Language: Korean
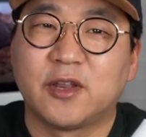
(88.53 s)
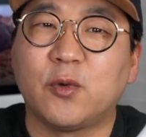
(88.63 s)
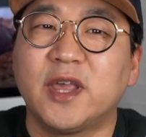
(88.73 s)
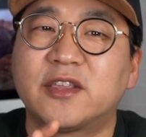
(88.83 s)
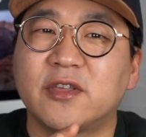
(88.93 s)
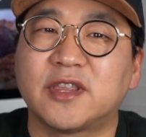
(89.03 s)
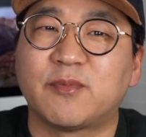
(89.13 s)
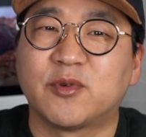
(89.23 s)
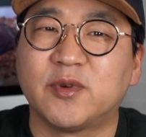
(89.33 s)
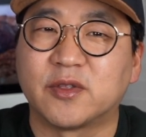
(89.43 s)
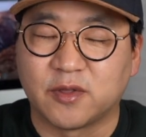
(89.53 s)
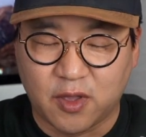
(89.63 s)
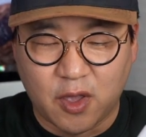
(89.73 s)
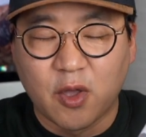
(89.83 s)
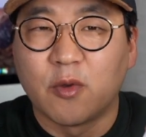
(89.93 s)
그리고 이전 제품은
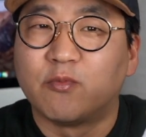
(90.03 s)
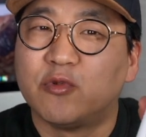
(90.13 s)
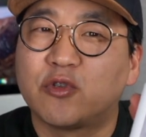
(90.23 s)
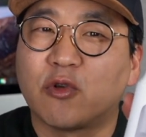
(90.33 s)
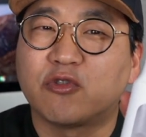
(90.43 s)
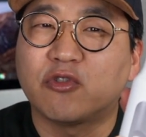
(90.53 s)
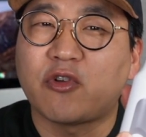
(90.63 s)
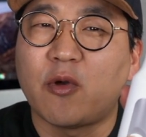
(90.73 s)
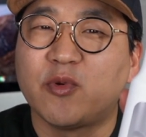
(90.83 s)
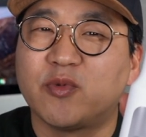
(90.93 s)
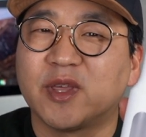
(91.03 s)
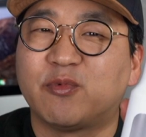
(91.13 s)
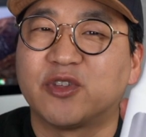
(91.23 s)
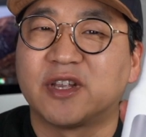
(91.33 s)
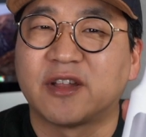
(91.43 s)
물통 뚜껑
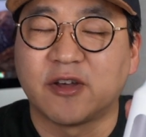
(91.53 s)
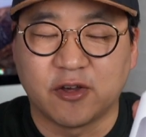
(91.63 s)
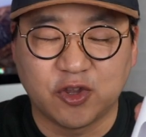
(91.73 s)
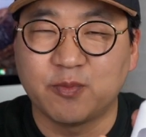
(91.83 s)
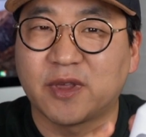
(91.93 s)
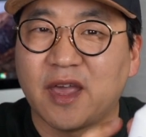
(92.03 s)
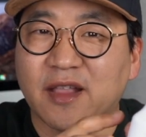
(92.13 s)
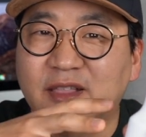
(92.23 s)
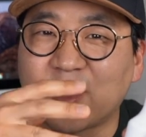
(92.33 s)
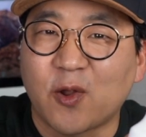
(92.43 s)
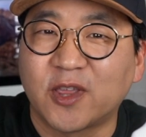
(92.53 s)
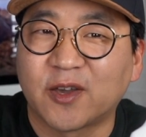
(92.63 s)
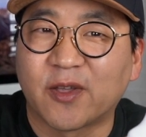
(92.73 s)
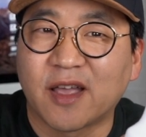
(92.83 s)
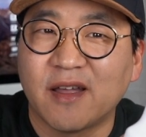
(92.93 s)
부분이 부실해서 쉽게
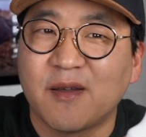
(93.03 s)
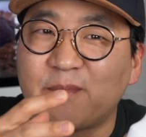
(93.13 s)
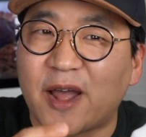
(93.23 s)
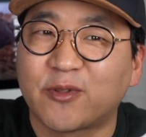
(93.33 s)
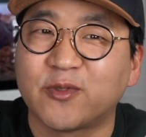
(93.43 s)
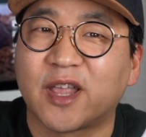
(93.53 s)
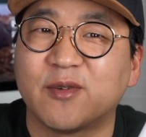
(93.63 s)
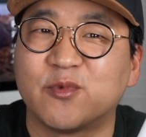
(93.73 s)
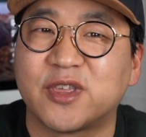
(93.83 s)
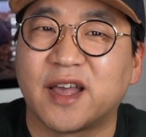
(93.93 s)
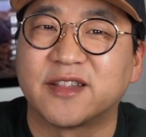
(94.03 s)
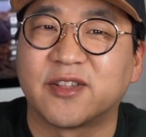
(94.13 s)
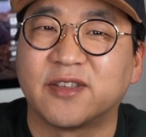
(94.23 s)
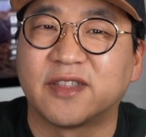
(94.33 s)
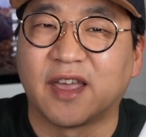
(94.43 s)
떨어지거나 파손되는 문제가
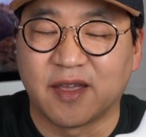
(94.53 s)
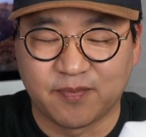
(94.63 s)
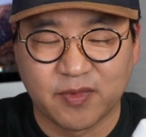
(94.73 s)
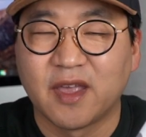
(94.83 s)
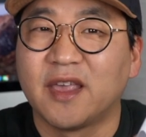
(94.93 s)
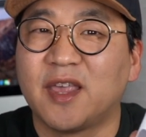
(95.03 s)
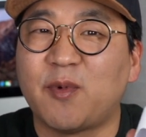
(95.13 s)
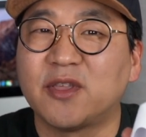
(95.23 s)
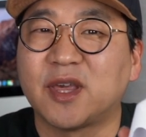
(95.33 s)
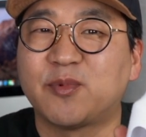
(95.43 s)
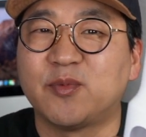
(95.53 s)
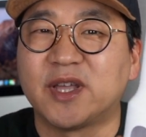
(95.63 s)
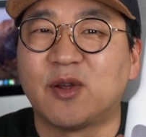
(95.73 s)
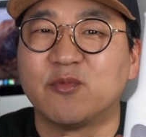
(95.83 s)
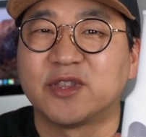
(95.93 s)
있었는데 이번
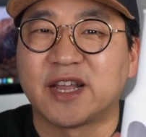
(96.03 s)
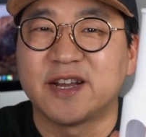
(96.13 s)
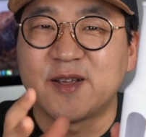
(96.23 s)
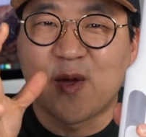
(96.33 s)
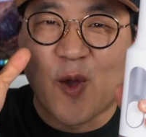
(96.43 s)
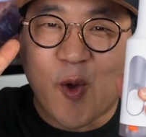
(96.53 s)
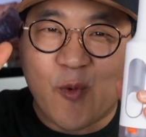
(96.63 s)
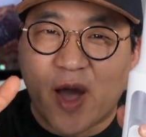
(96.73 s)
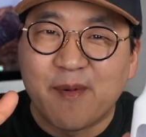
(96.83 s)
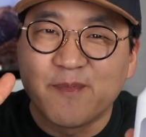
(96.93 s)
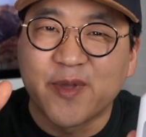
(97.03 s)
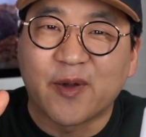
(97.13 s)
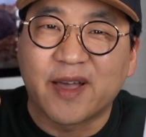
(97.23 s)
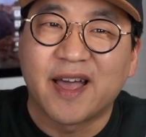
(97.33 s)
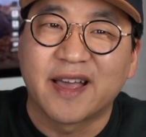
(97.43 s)
제품은 이런 문제를
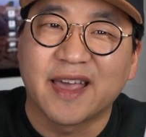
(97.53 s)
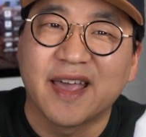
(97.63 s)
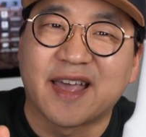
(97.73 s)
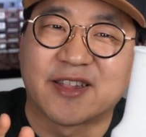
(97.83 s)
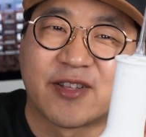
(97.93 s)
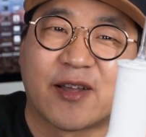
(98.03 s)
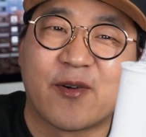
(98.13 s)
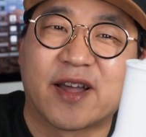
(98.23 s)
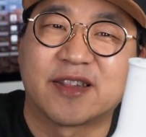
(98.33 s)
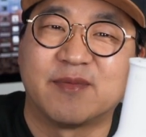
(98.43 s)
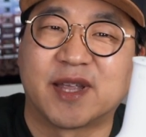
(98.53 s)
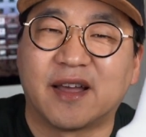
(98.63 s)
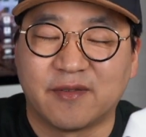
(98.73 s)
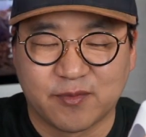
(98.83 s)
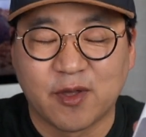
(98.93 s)
완벽하게 개선한 것
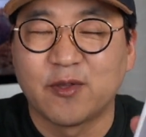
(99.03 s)
같습니다.